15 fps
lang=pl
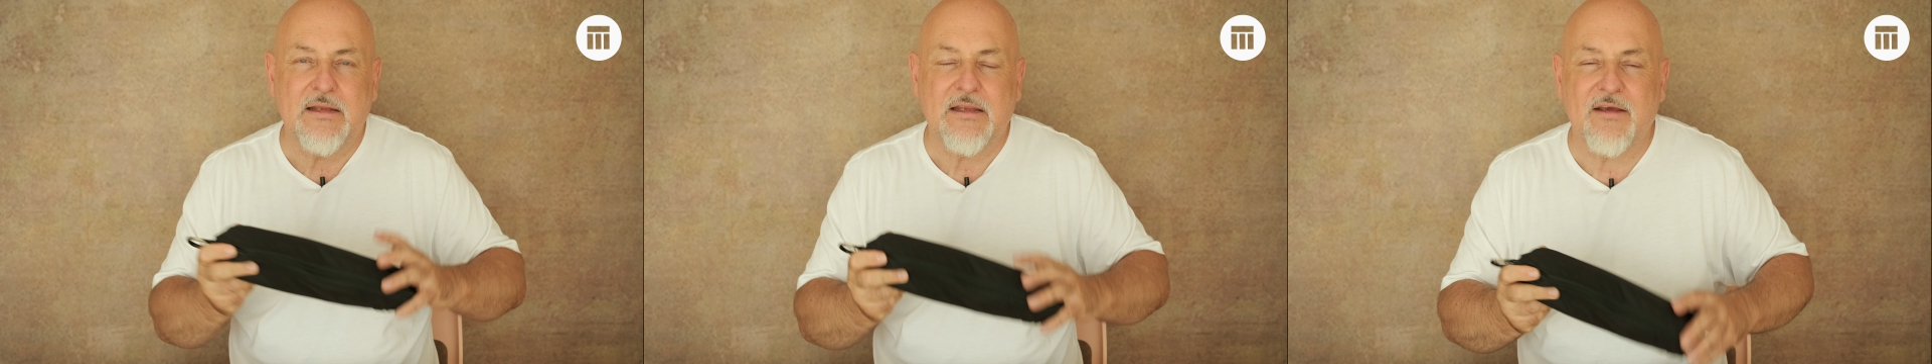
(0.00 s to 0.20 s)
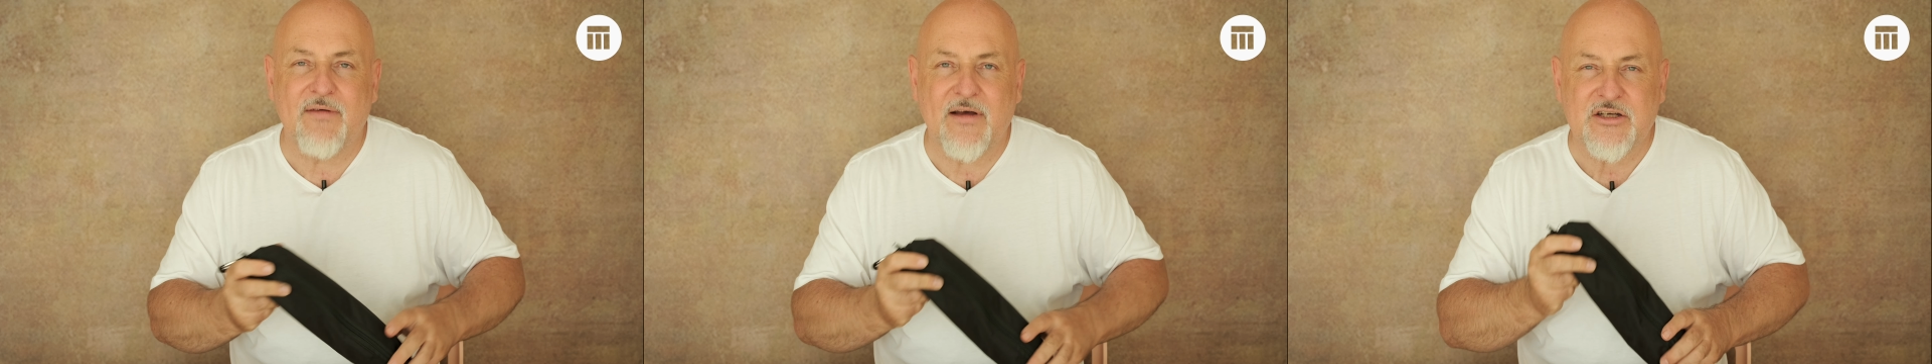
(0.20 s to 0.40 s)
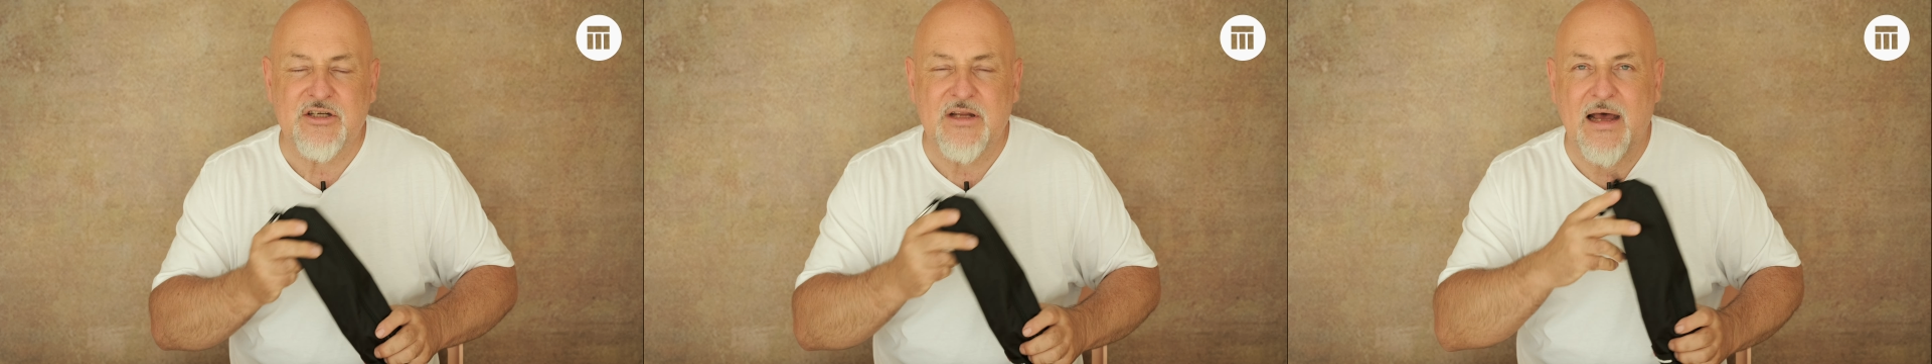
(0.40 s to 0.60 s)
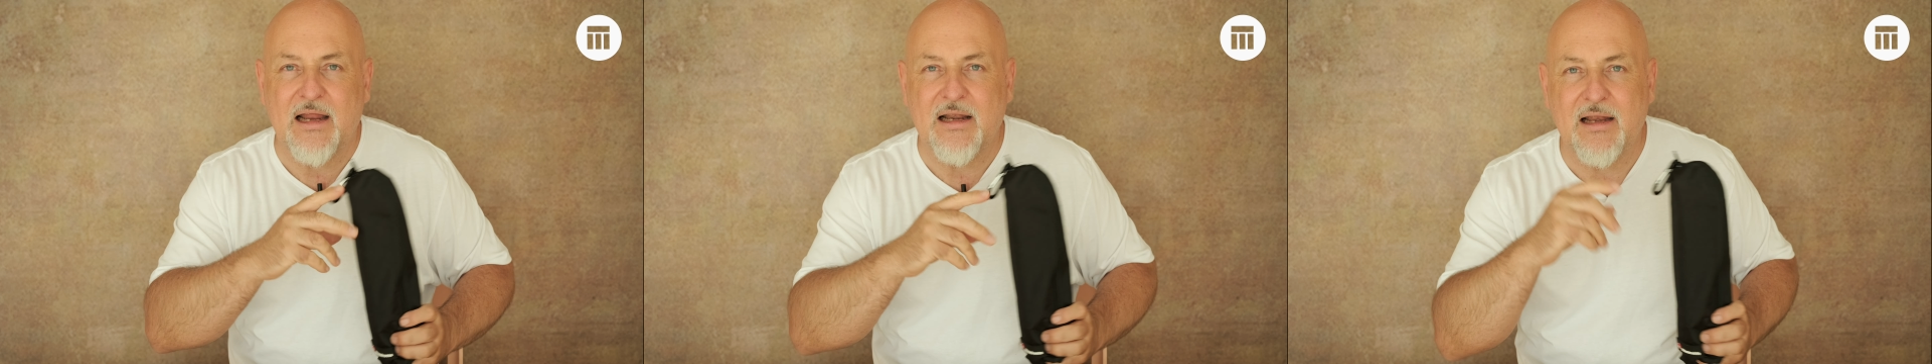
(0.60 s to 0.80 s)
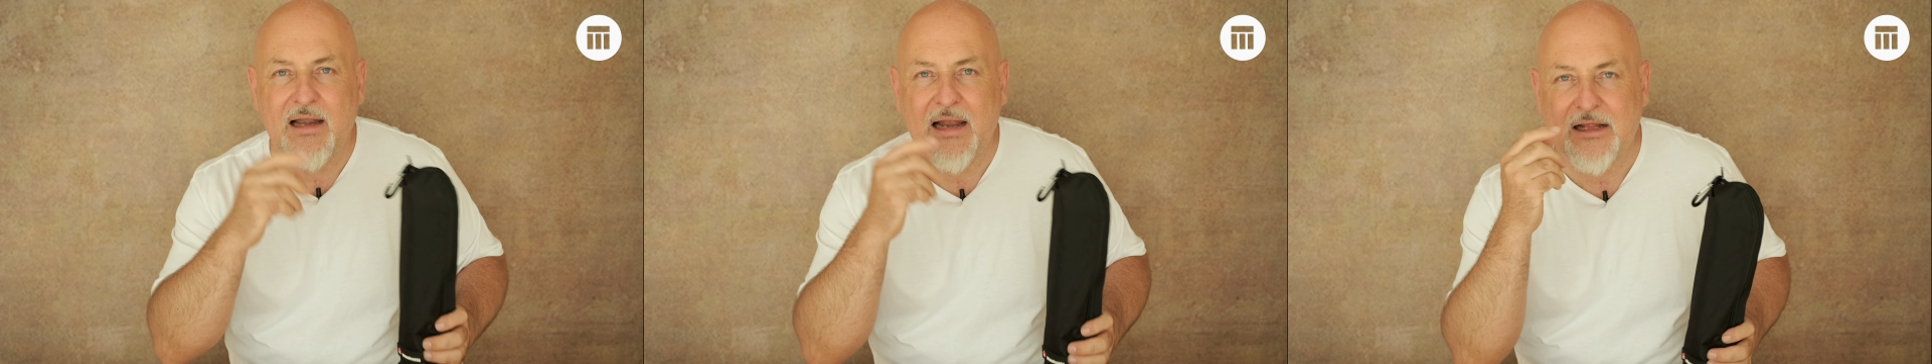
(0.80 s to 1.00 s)
nieważne,
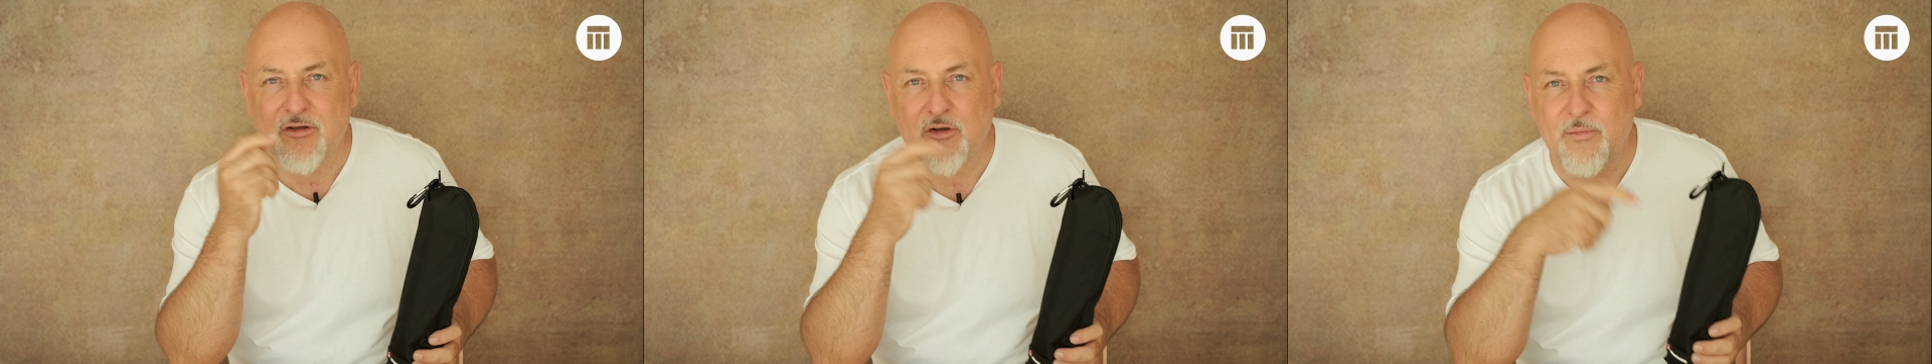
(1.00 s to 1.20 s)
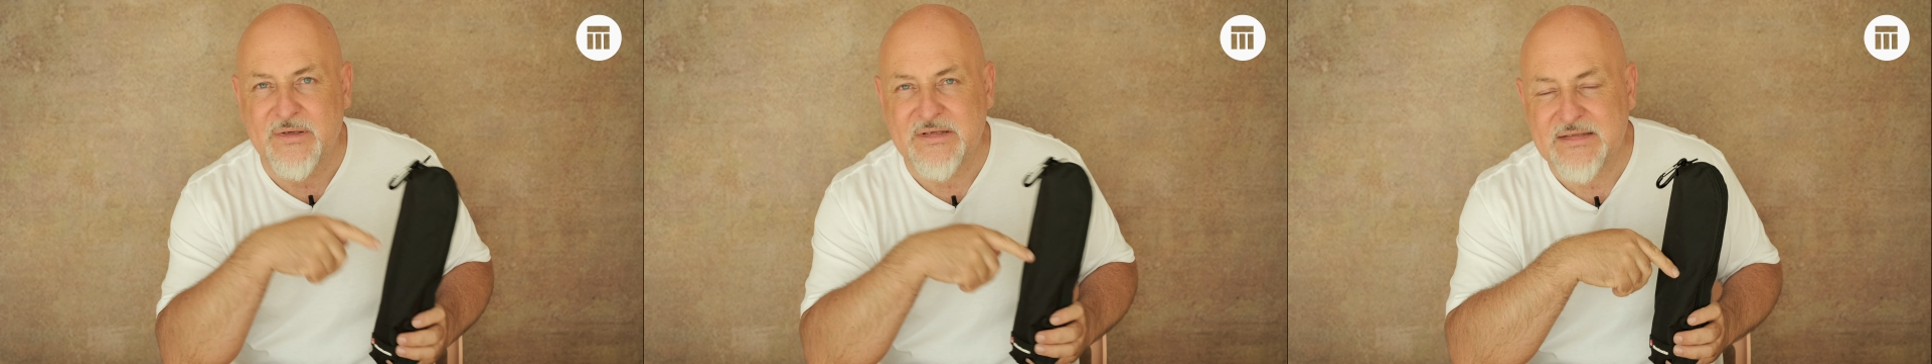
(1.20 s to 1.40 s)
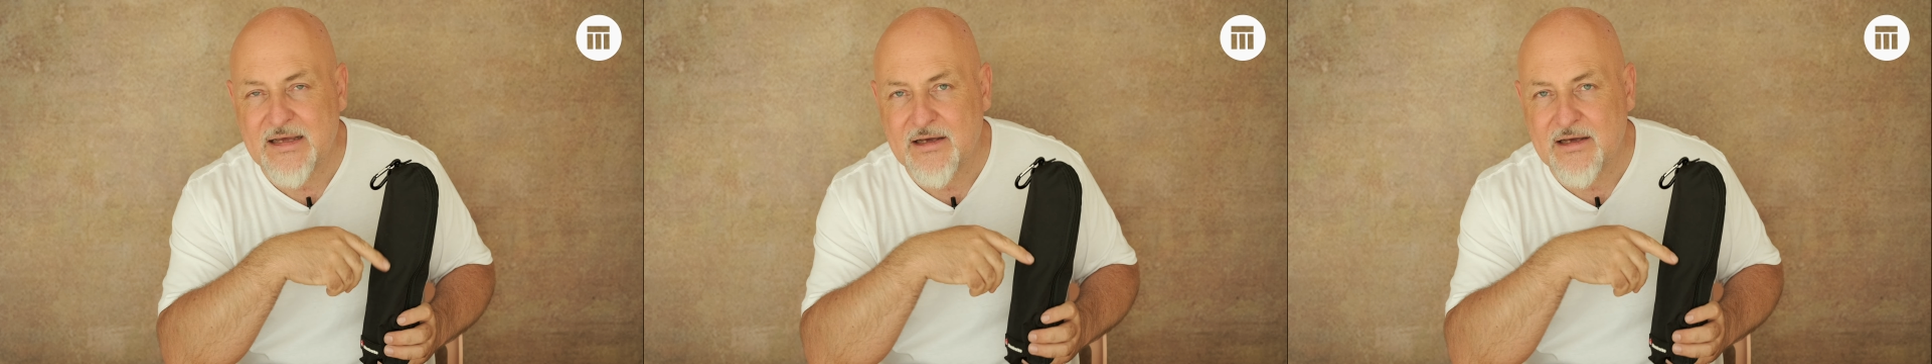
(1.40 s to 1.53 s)
ale lato bez